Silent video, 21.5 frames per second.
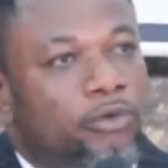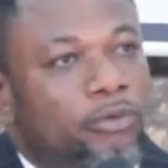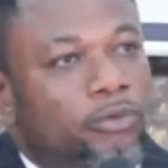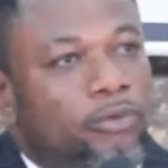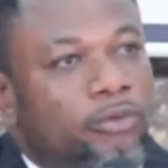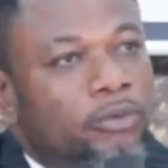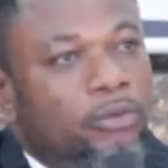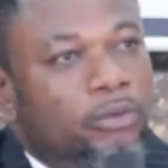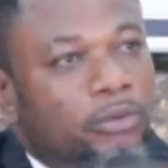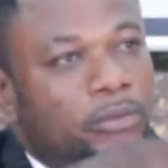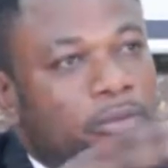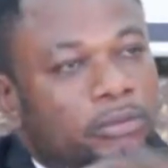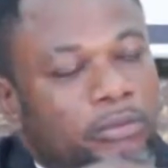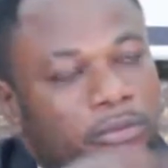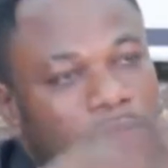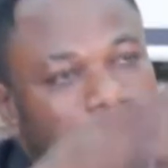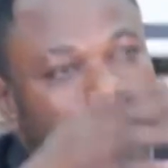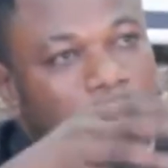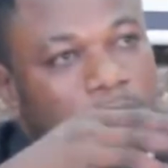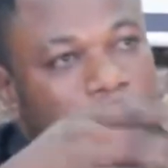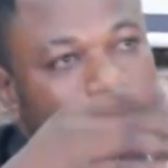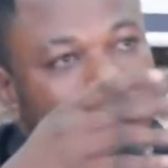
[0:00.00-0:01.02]

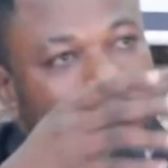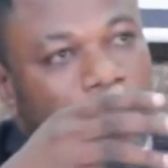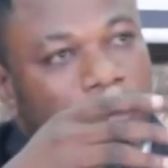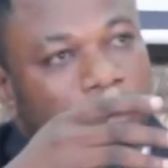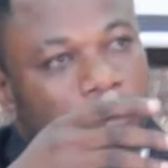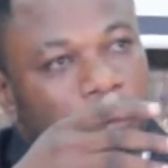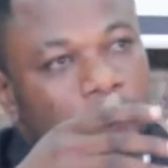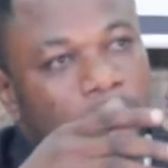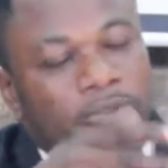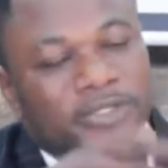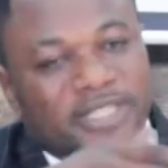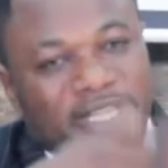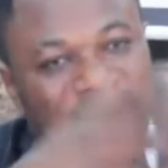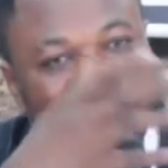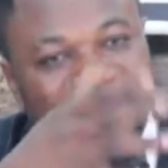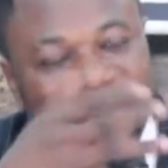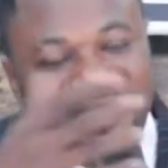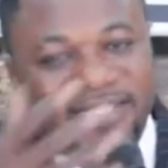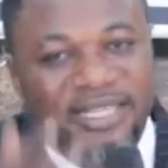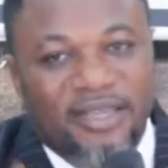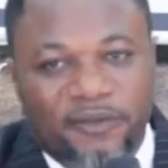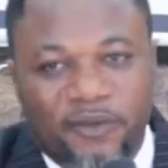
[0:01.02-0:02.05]
on nous a
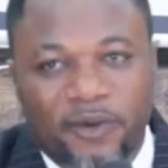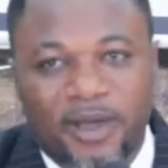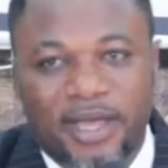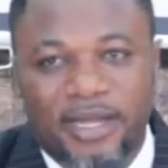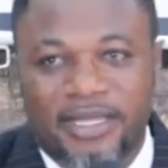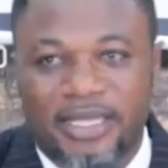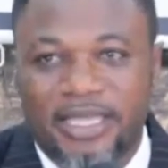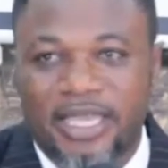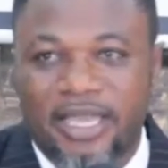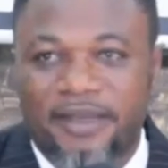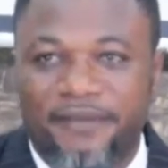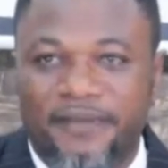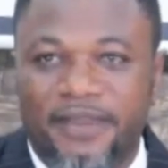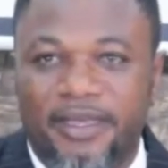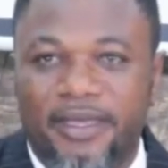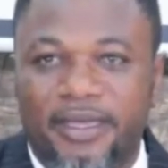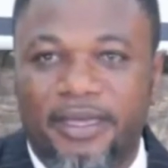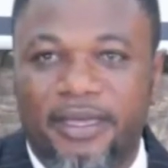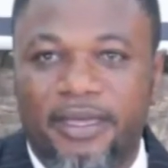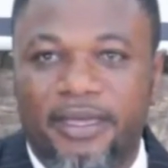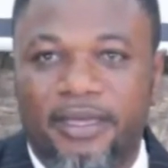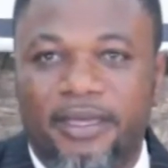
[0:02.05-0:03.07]
fait savoir qu'il y
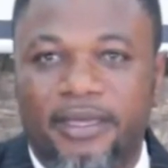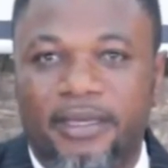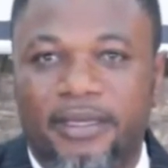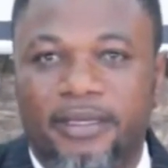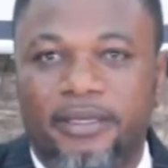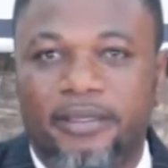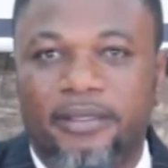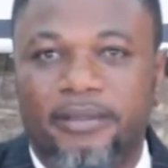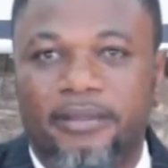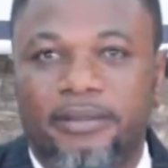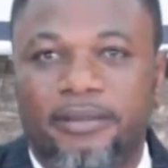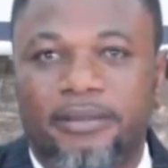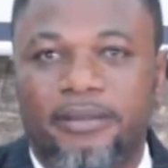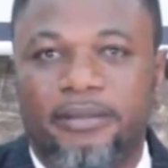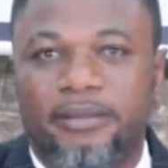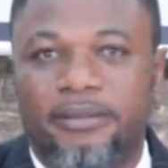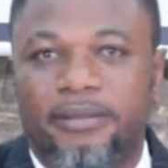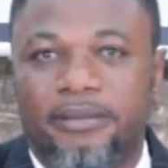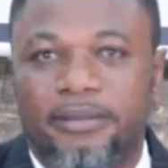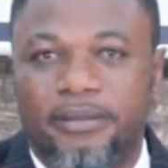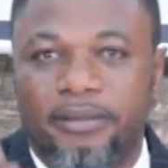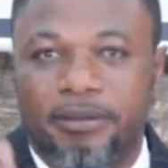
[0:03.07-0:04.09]
avait euh,
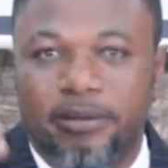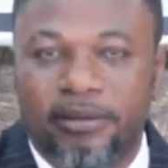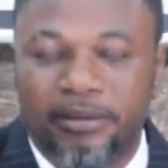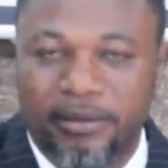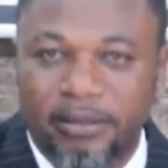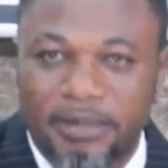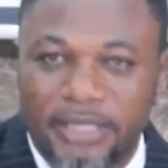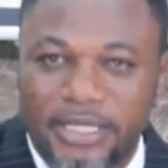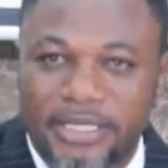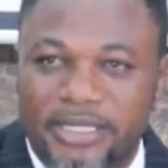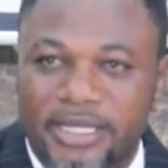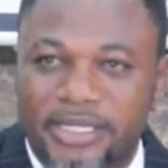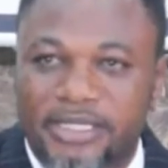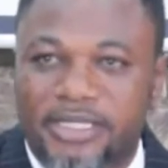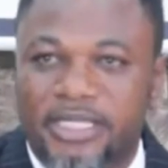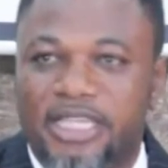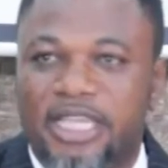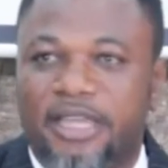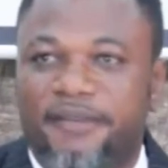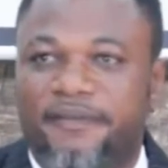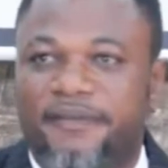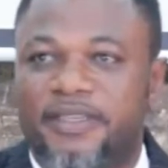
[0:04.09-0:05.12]
des
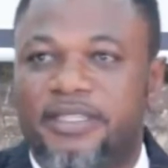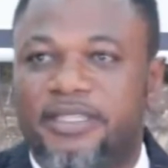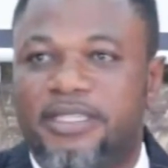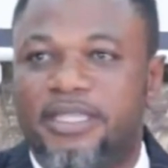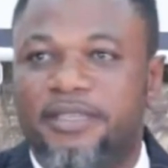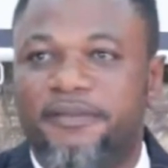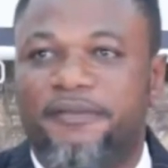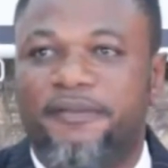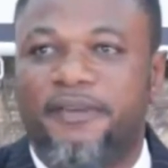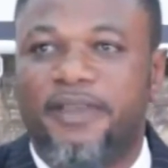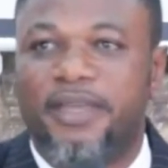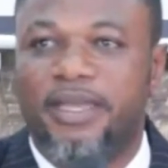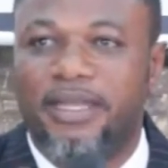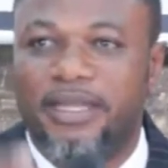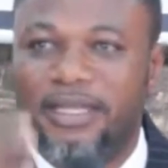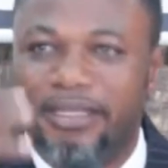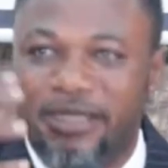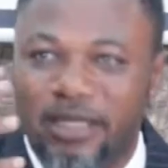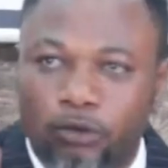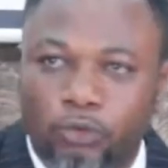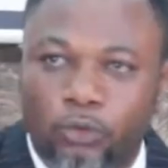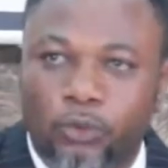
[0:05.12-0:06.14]
enseignants fictifs, le
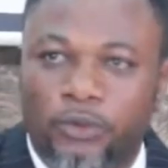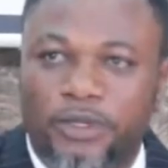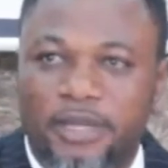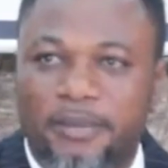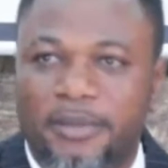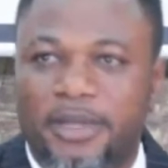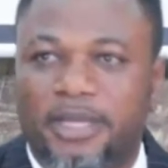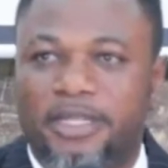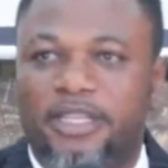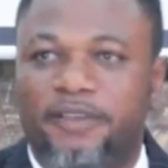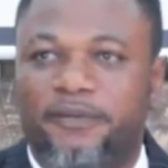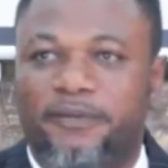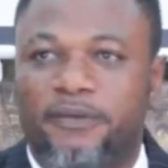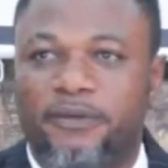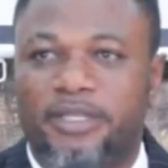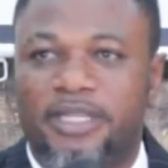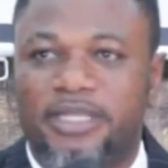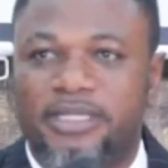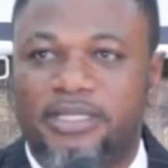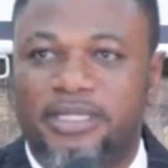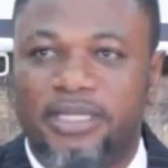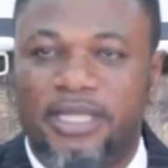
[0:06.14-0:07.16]
détournement des fonds
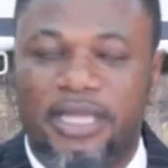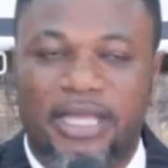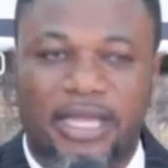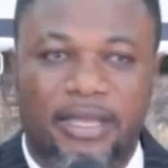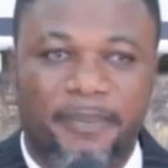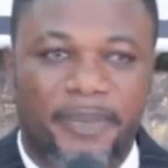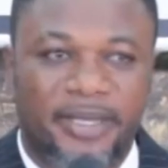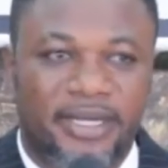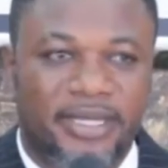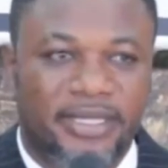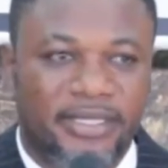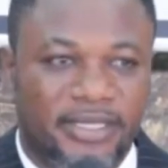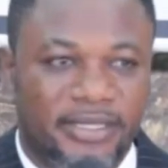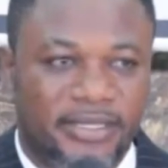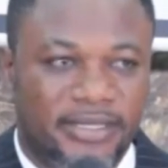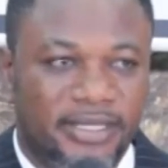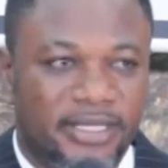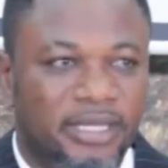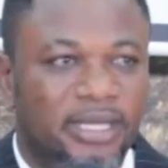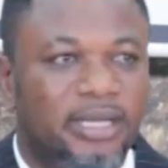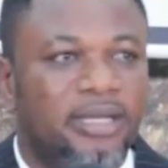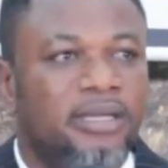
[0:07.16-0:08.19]
destinés à la paix des
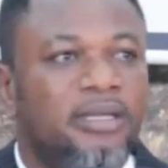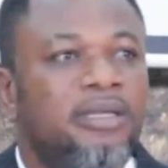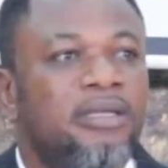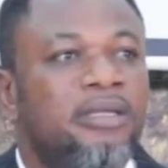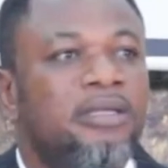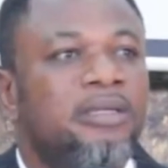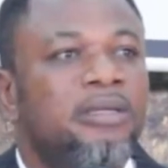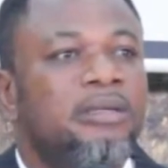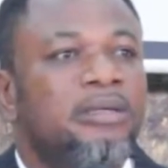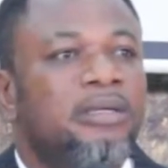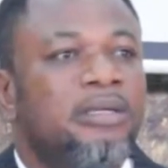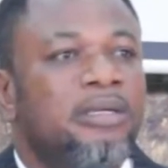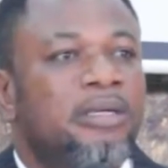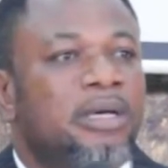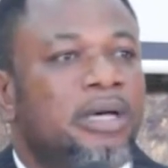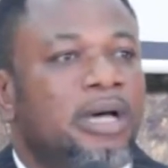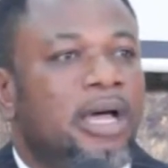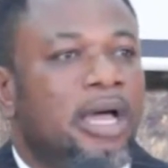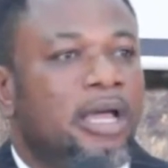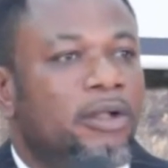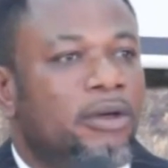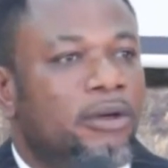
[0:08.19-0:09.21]
enseignants.
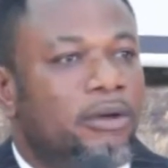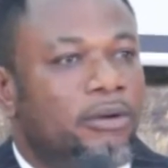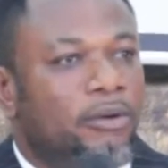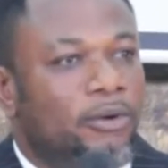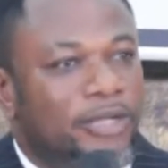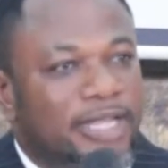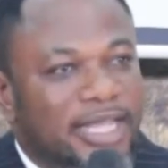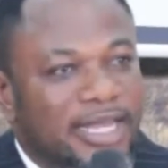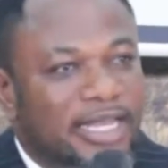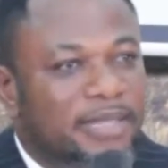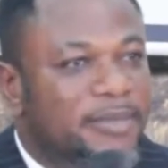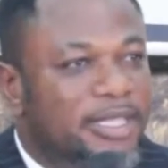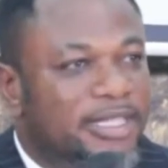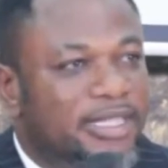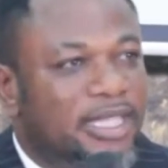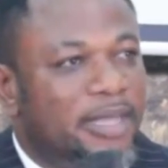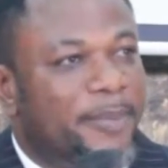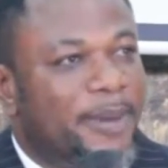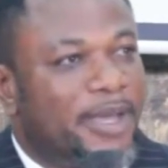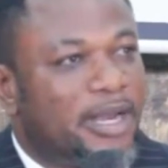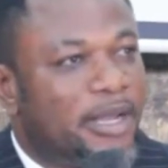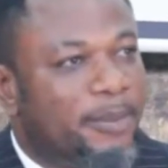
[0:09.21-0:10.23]
Alors, on est
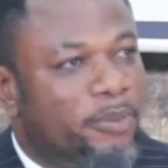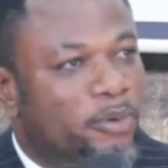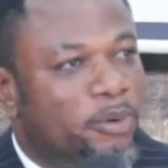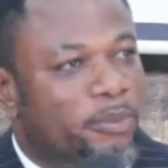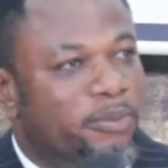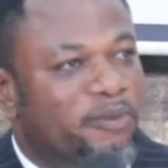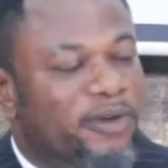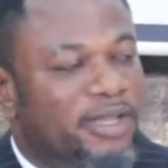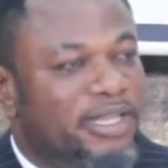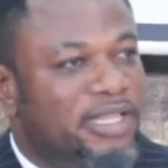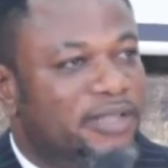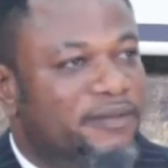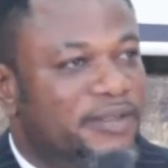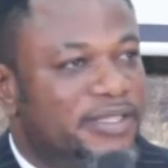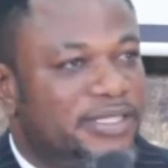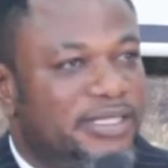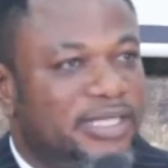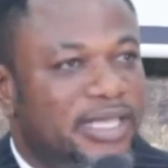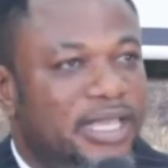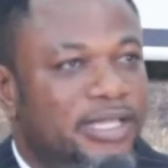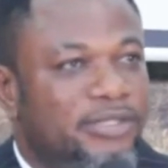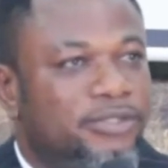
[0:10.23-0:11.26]
limité par rapport au pouvoir
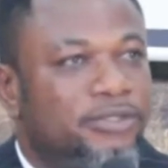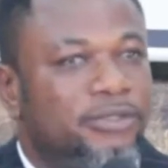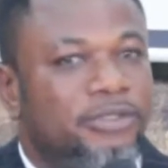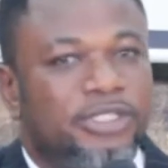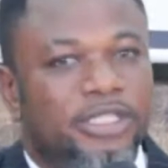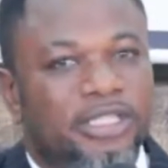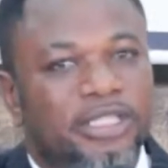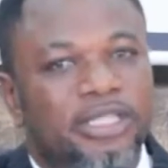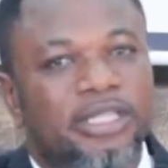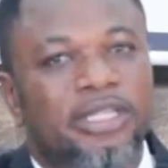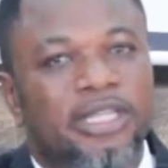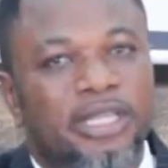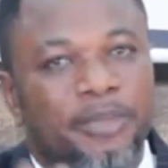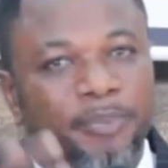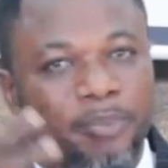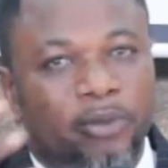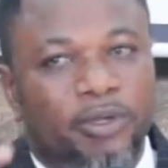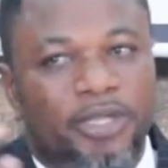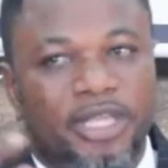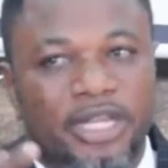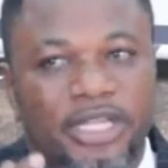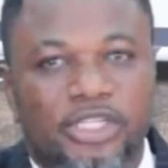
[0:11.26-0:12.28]
d'investigation. J'ai dit, les
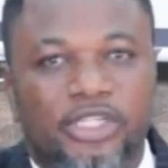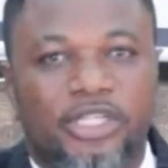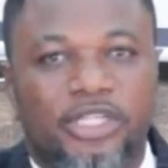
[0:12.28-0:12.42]
procureurs